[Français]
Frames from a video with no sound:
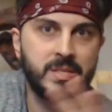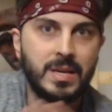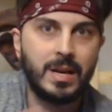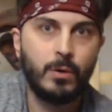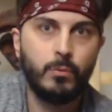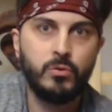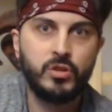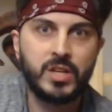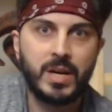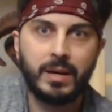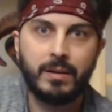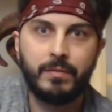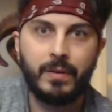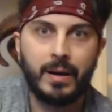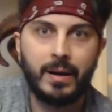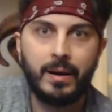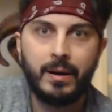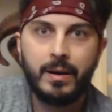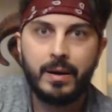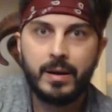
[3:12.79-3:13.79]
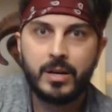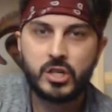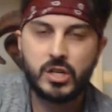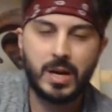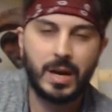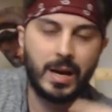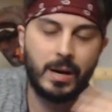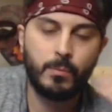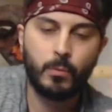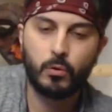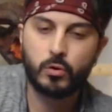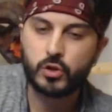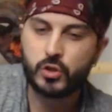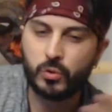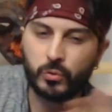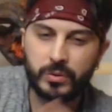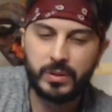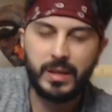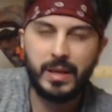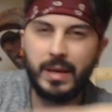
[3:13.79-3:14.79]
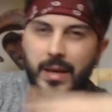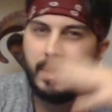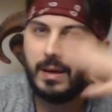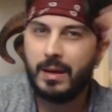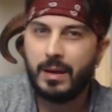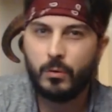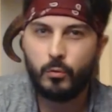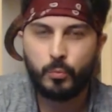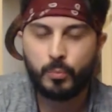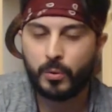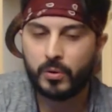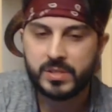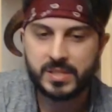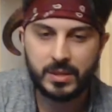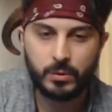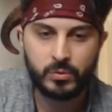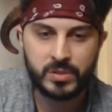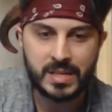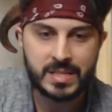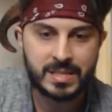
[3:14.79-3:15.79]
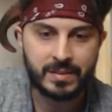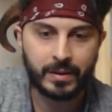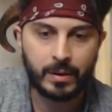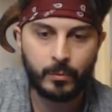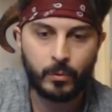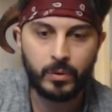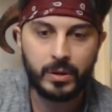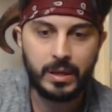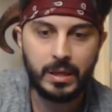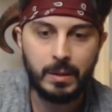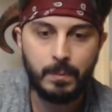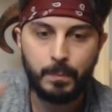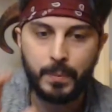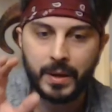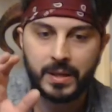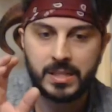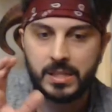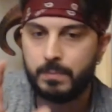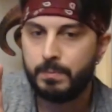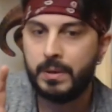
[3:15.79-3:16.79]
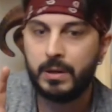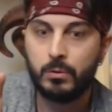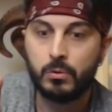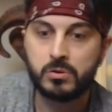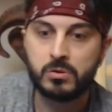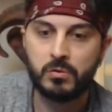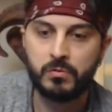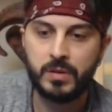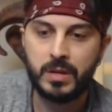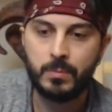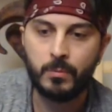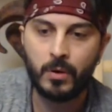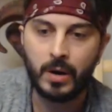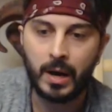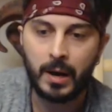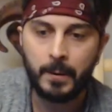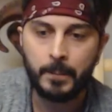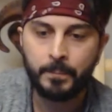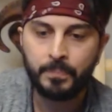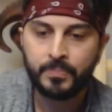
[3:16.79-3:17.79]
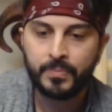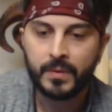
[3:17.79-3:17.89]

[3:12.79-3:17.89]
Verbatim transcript: c'est là où Jack va généralement chanter ou penser, tout ça, c'est vraiment hyper typique de ce film-là.